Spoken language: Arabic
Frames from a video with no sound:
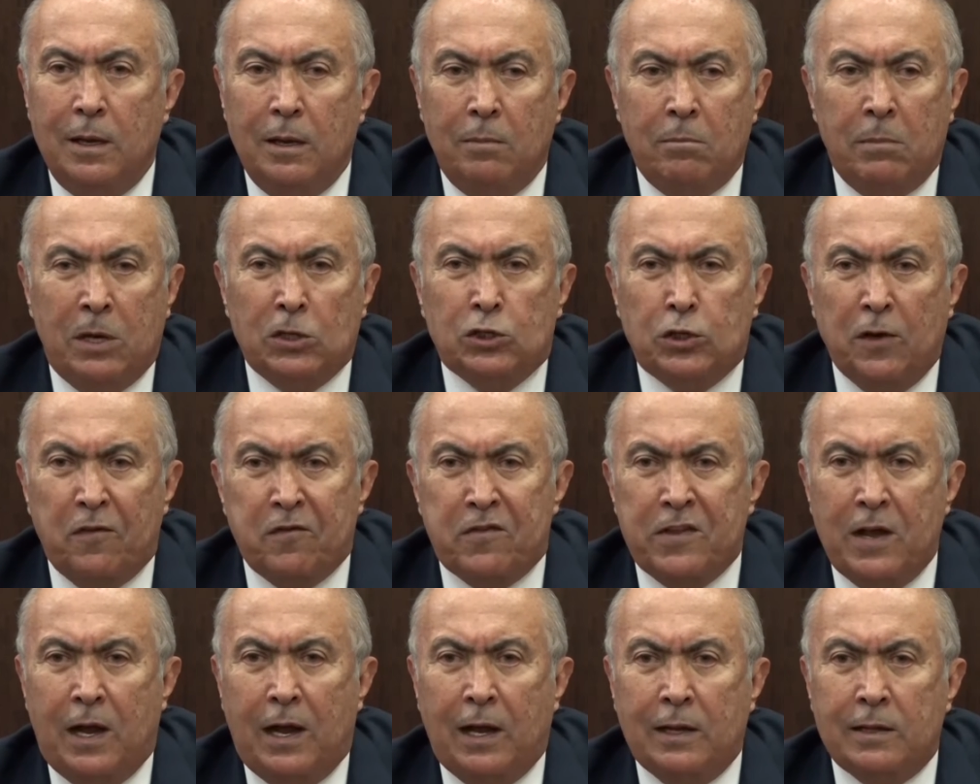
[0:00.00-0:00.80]
ما
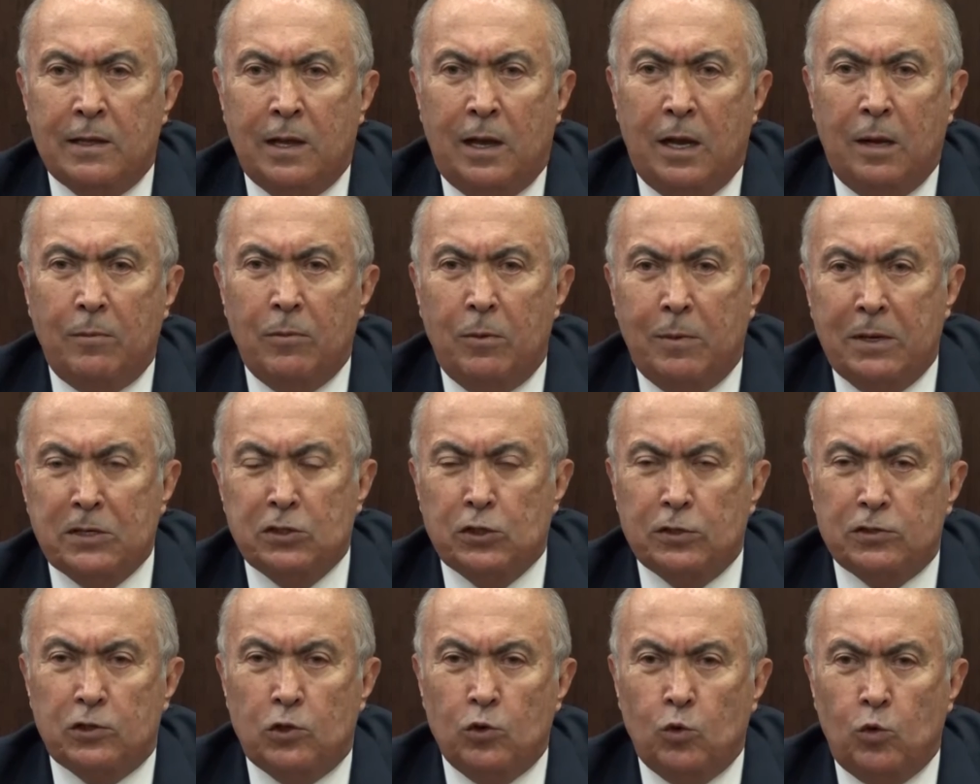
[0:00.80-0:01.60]
شفنا اعضاء
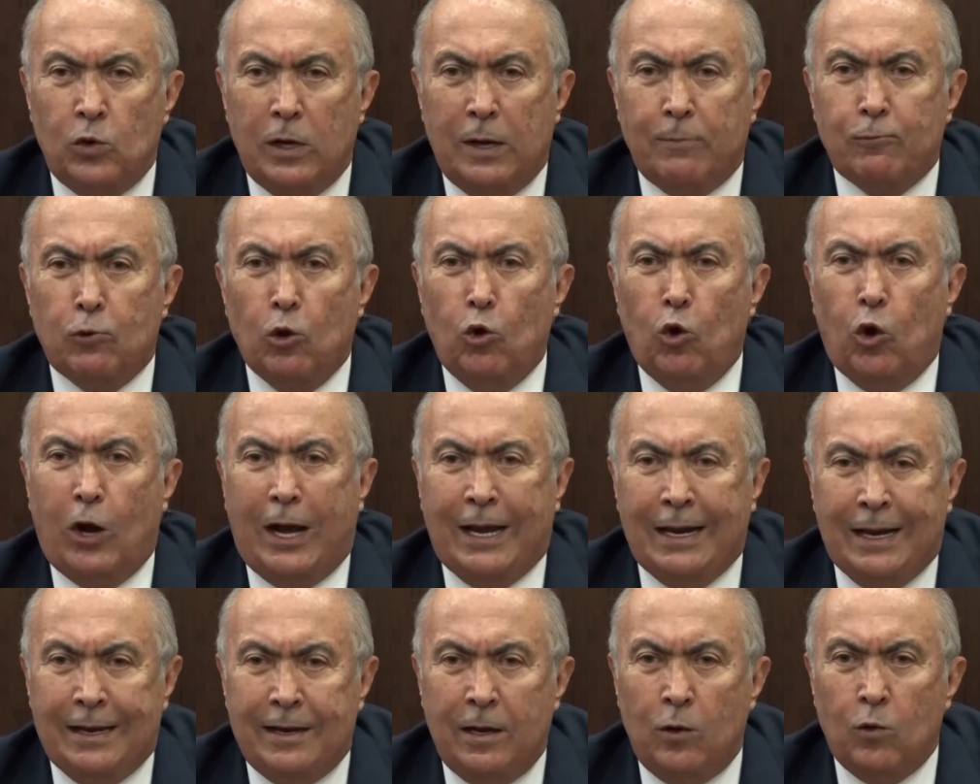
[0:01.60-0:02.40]
بمجلس نواب طلعوا
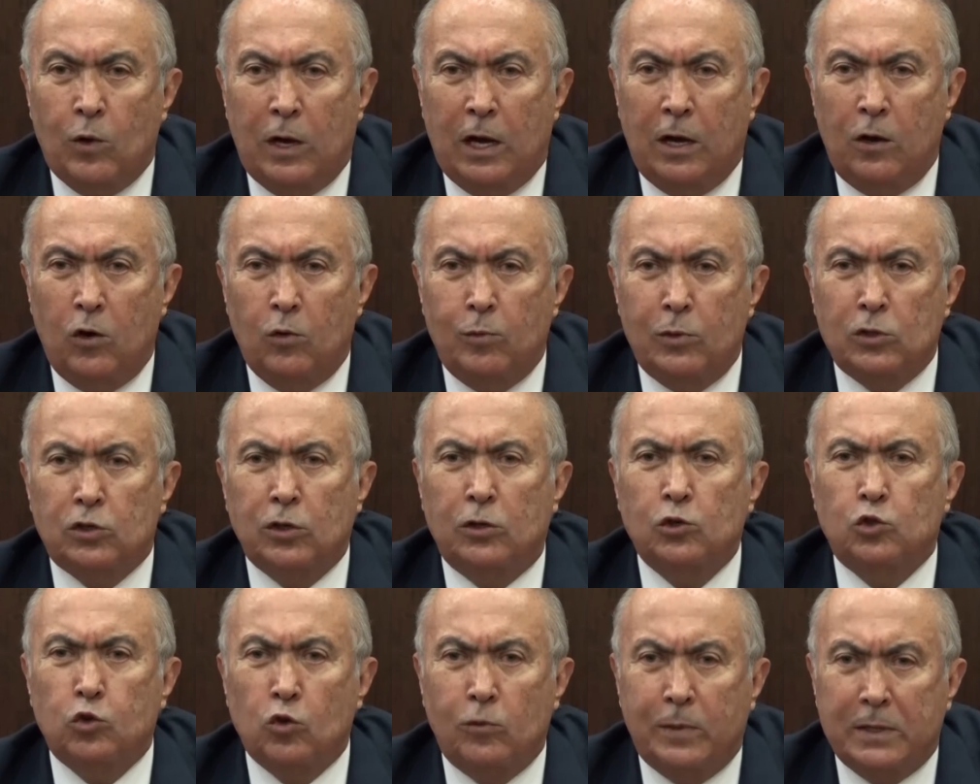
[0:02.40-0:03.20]
علني وقالوا
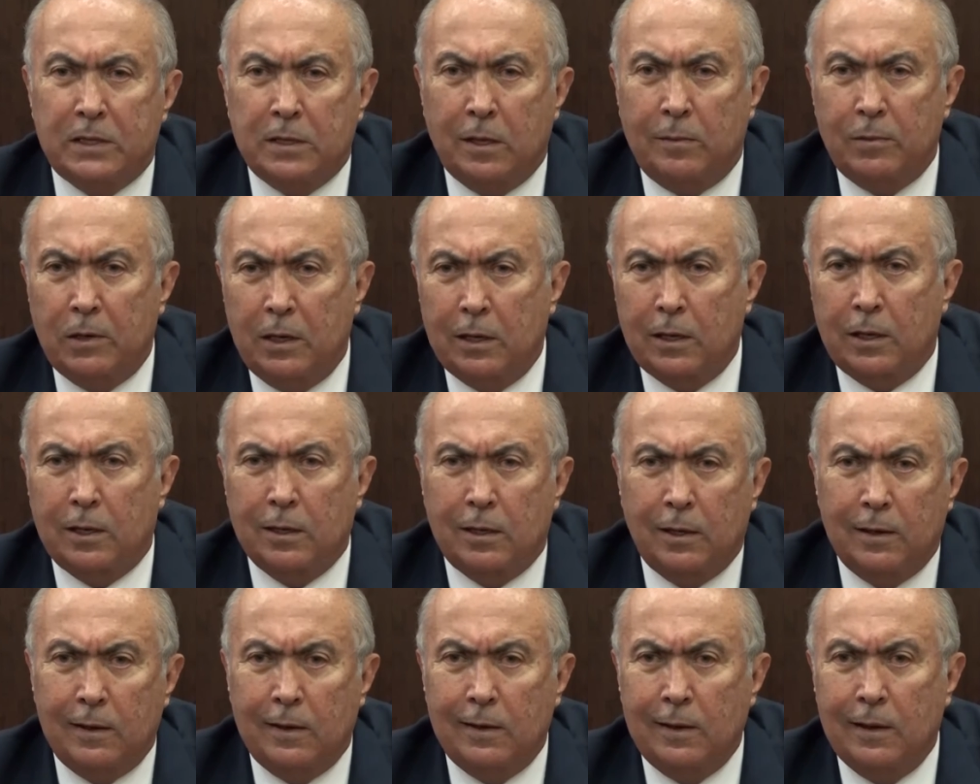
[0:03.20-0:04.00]
مشان شو بدنا بالاخر
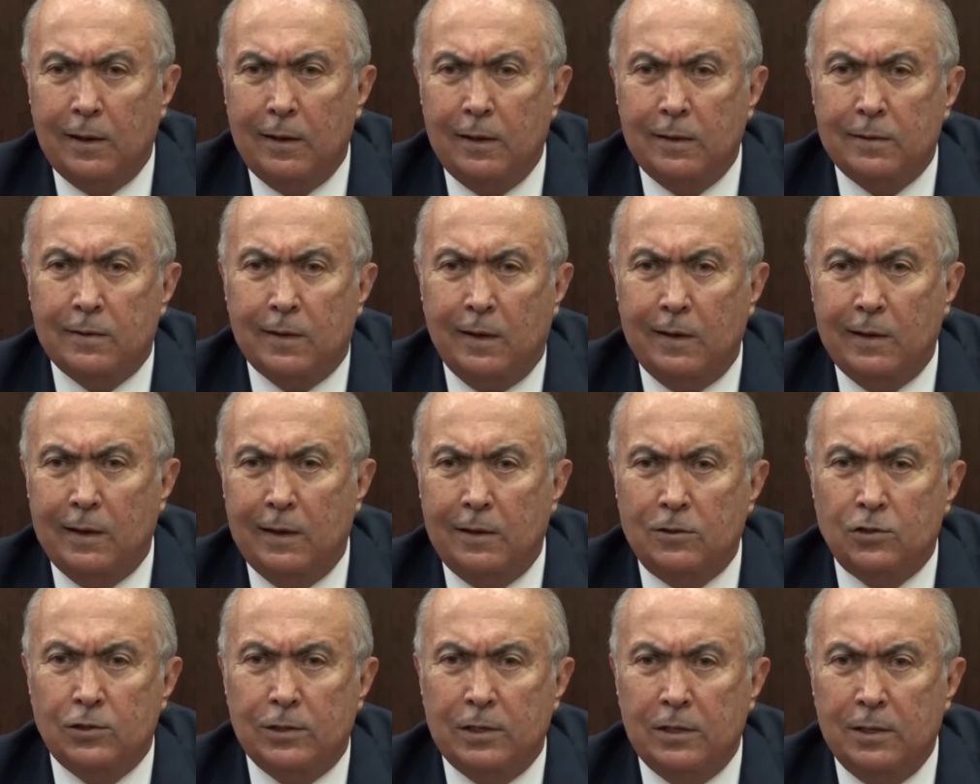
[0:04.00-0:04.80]
التحقيق
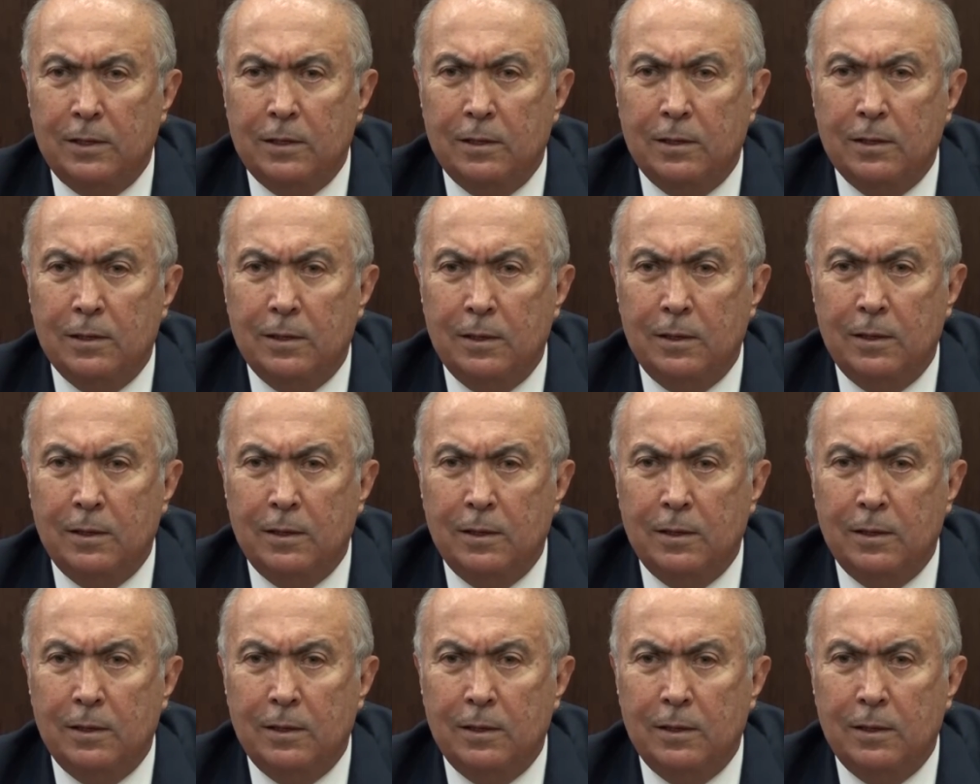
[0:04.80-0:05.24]
الجنائي